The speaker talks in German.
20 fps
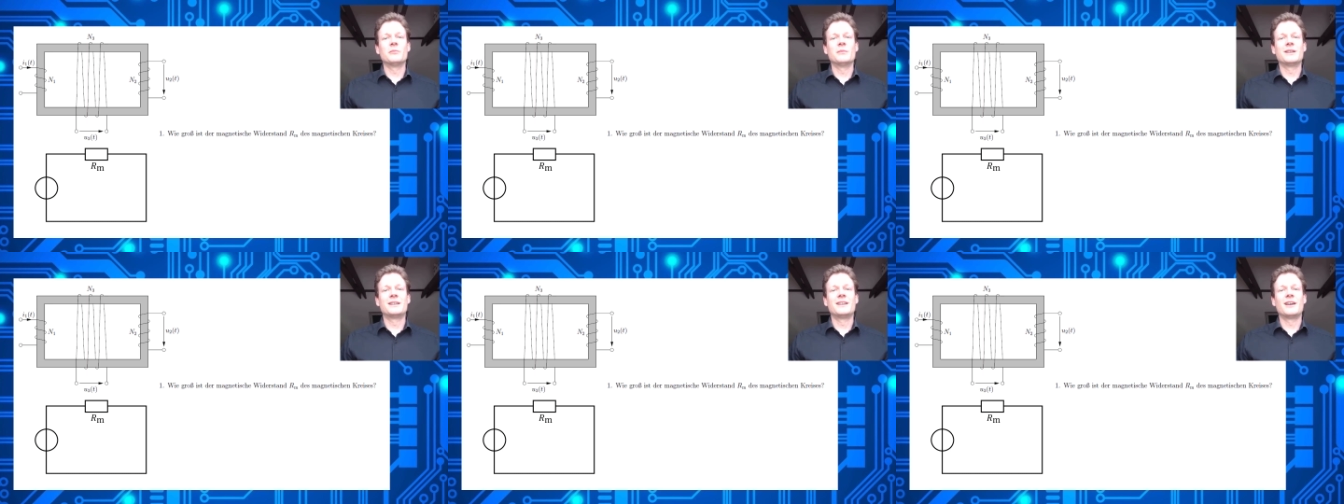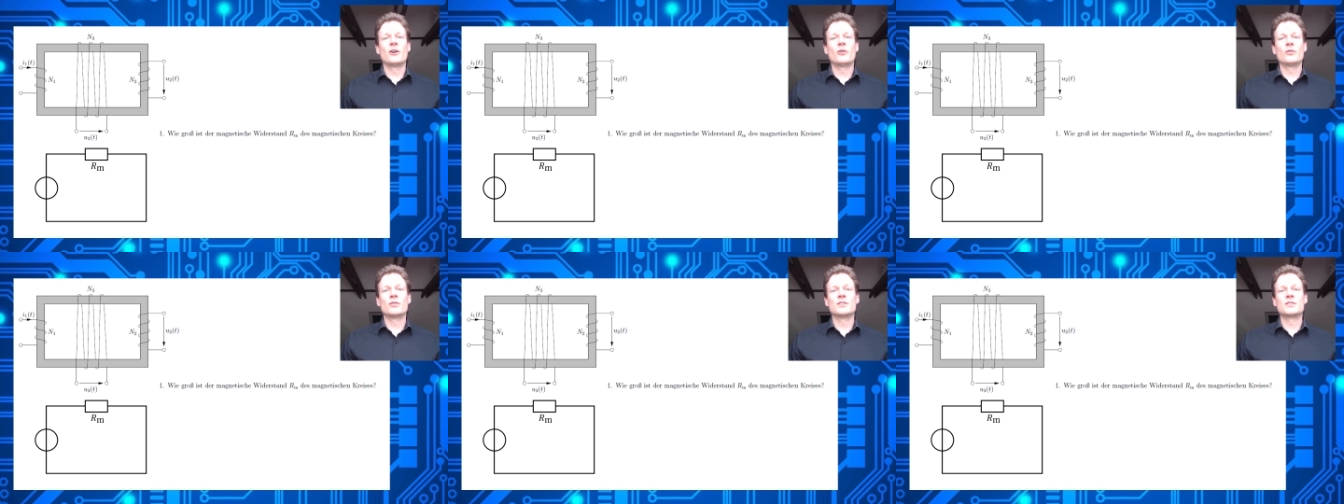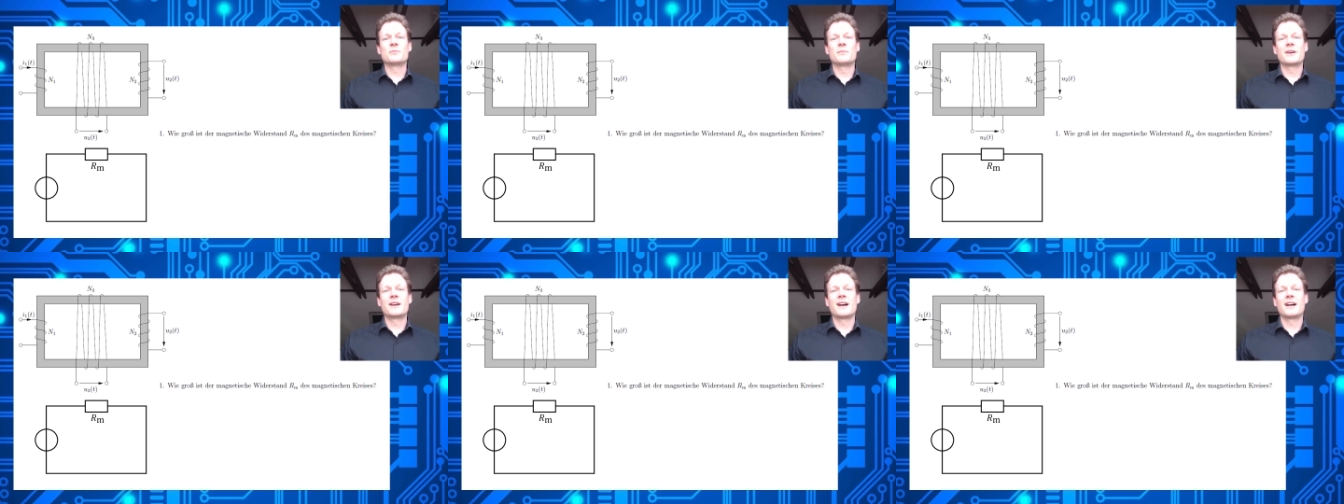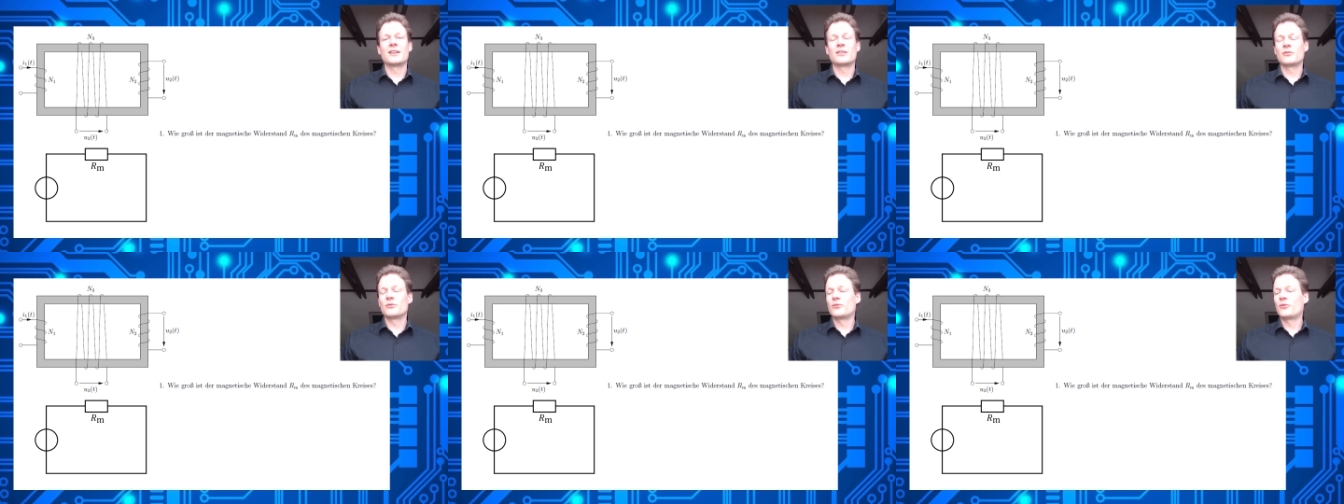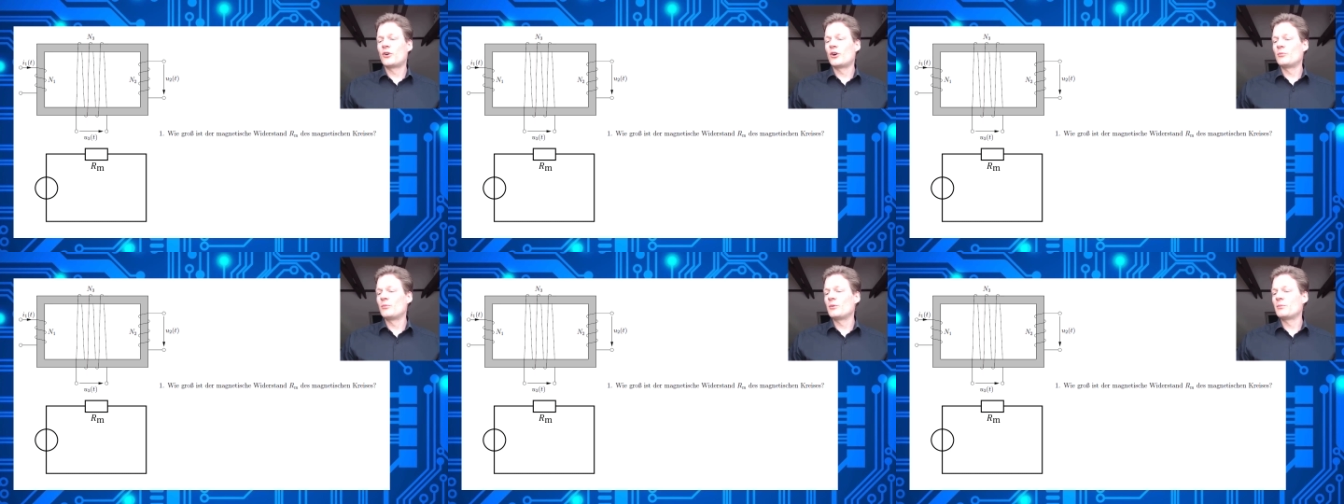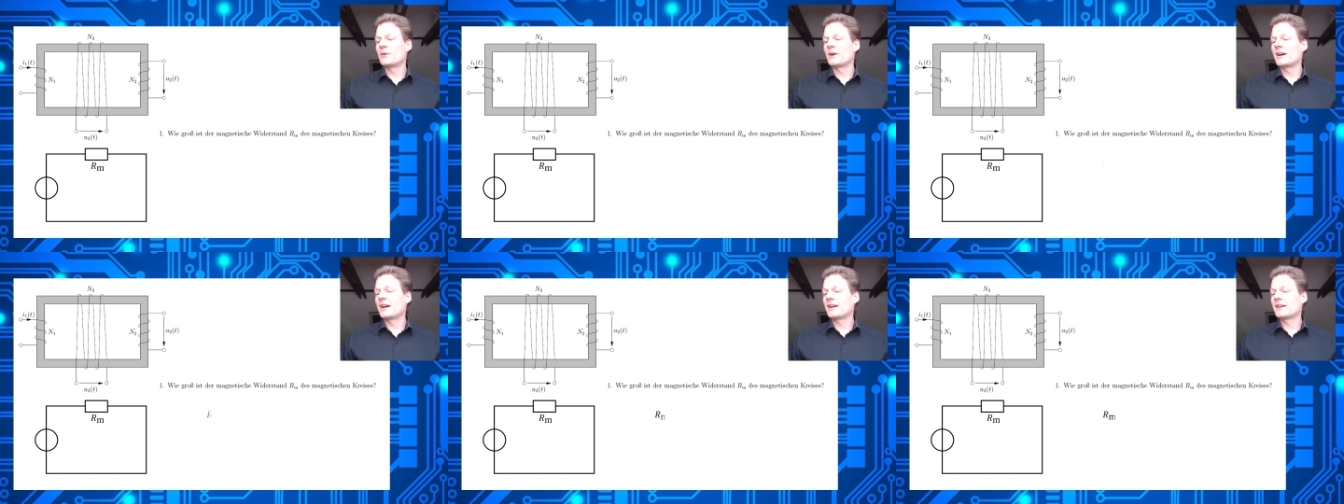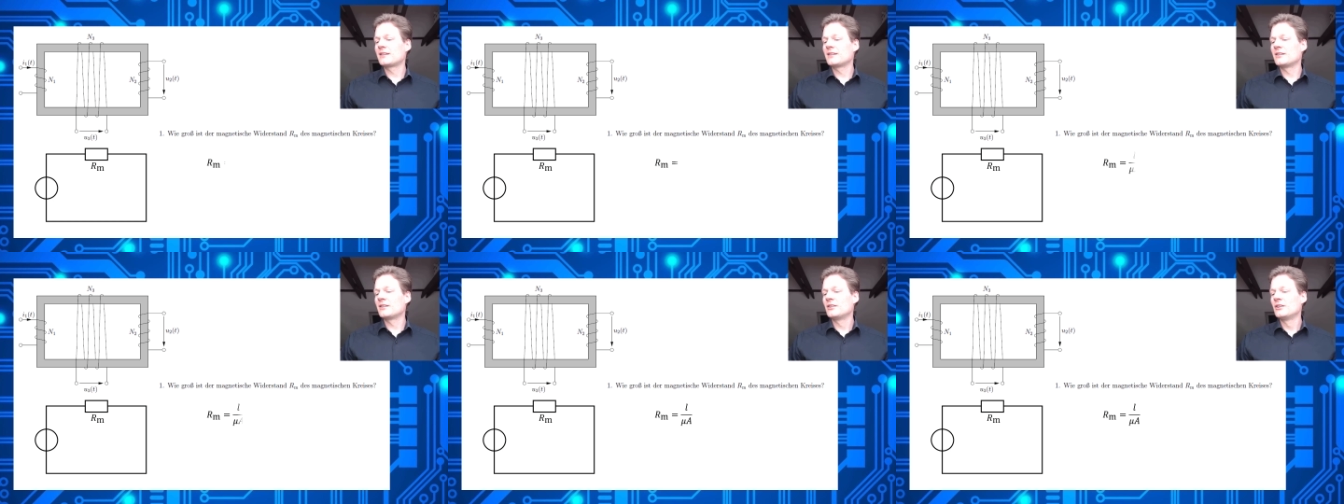mit der uns bekannten Formel
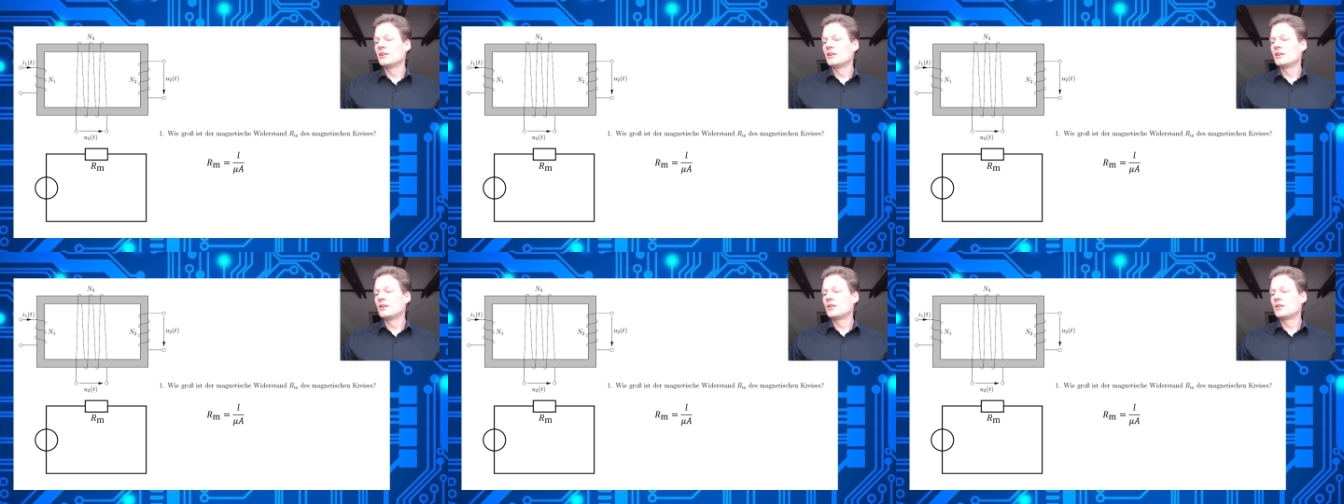berechnen.